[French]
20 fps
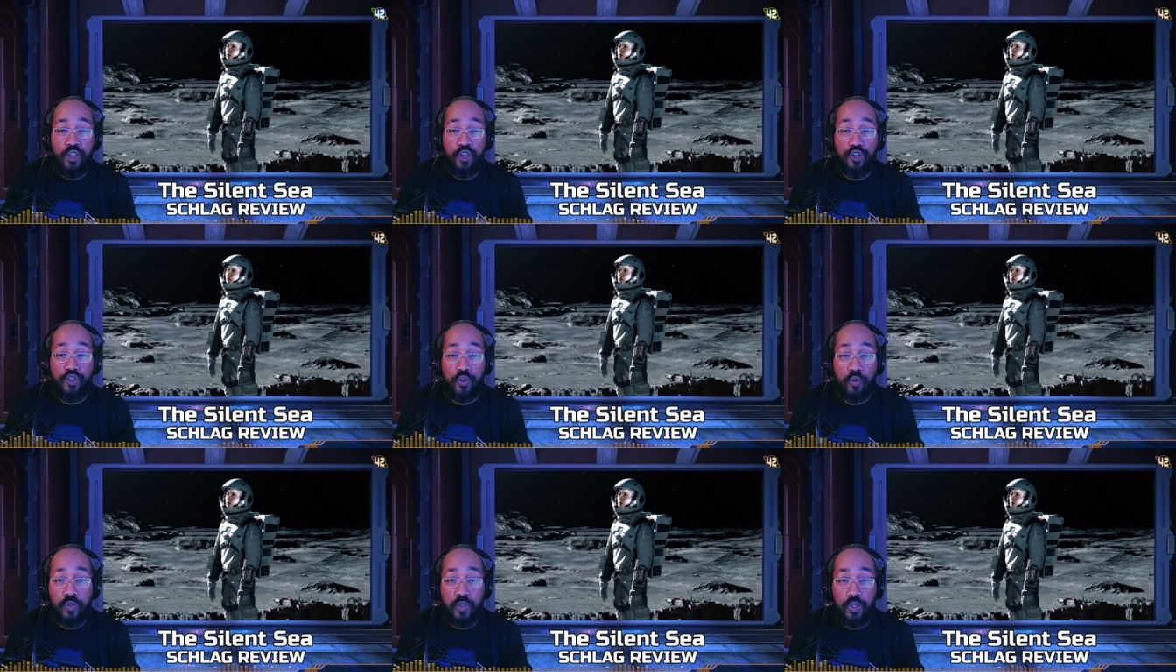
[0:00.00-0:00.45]
un
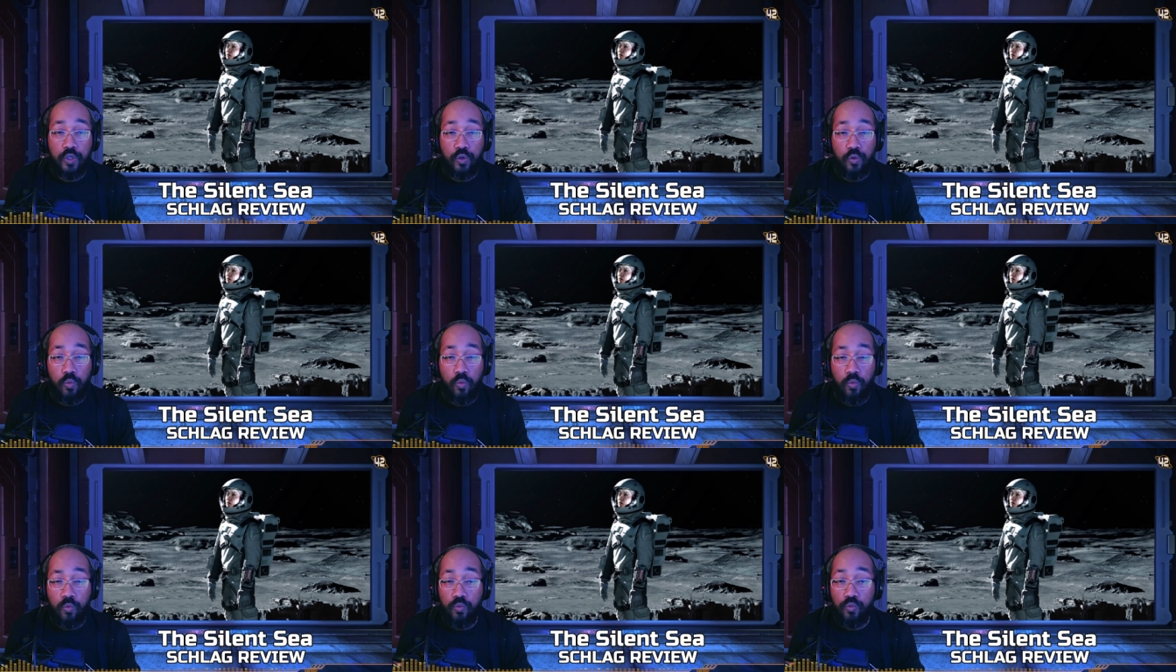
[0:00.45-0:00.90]

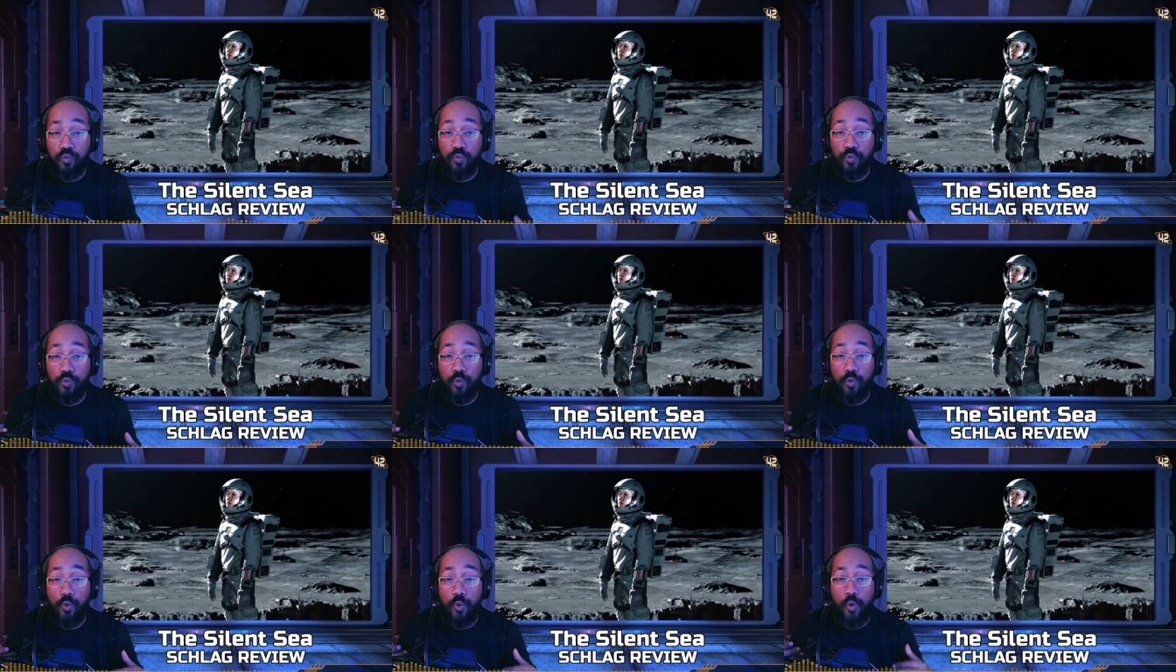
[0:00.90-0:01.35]
échantillon
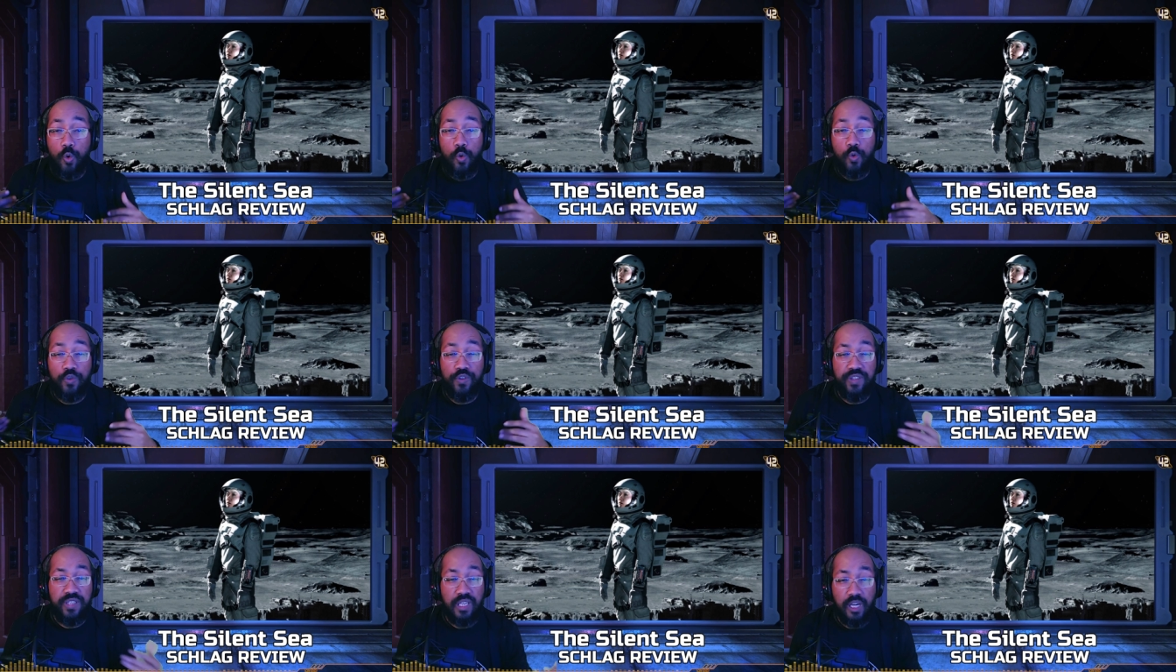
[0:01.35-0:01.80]
de
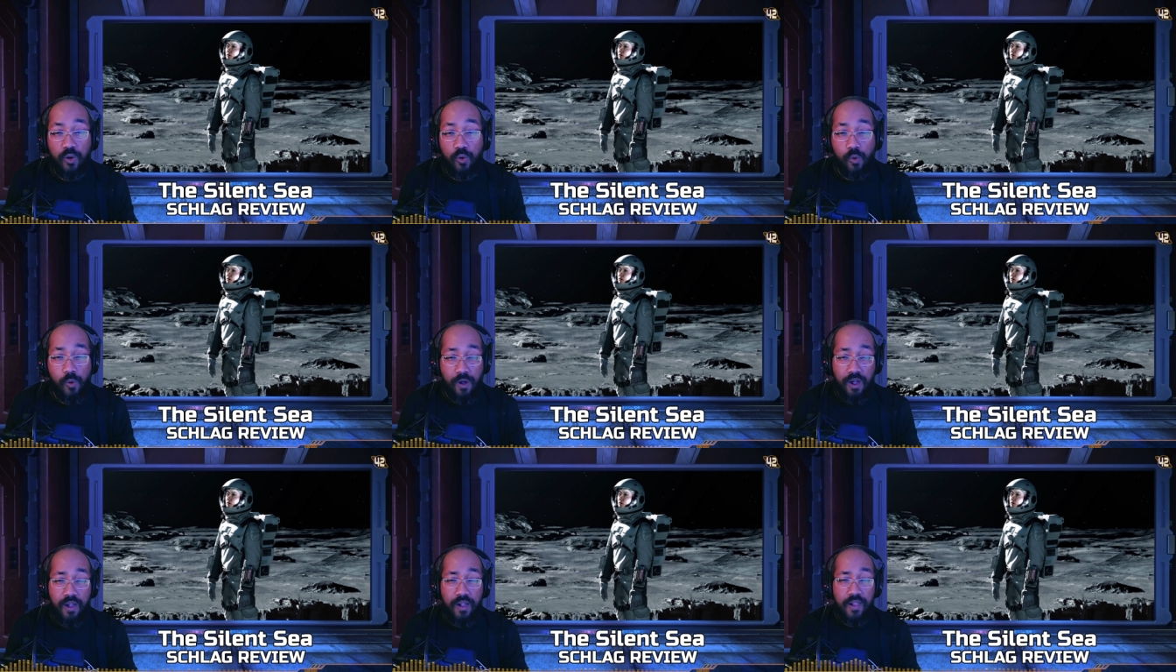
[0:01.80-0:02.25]
on ne sait
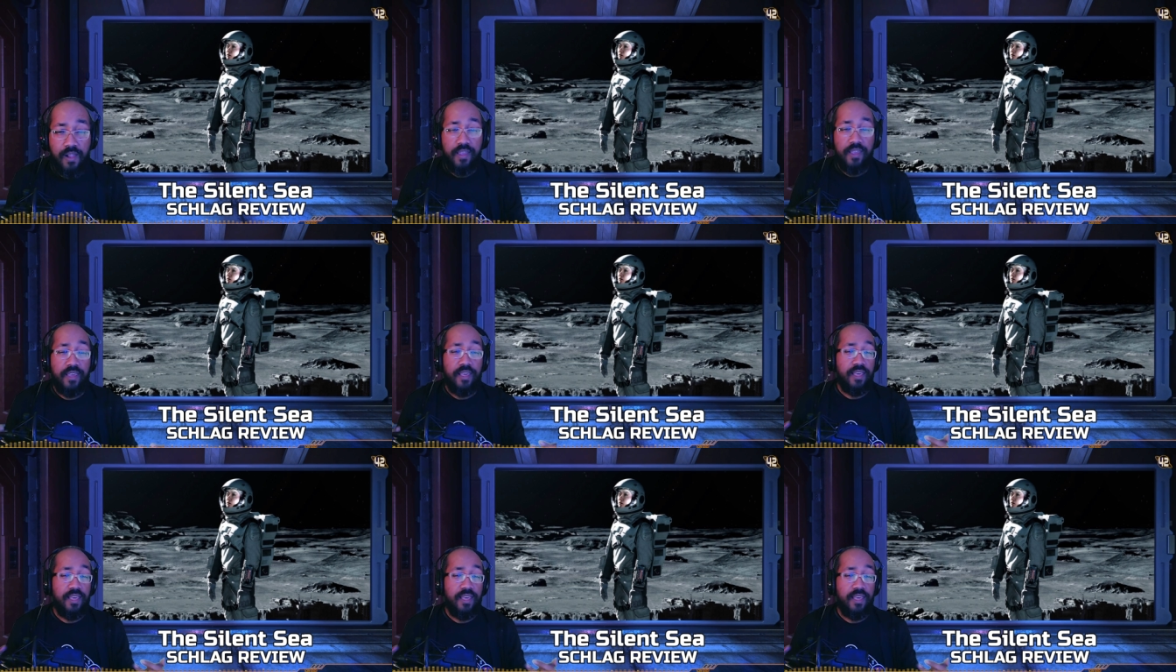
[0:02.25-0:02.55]
quoi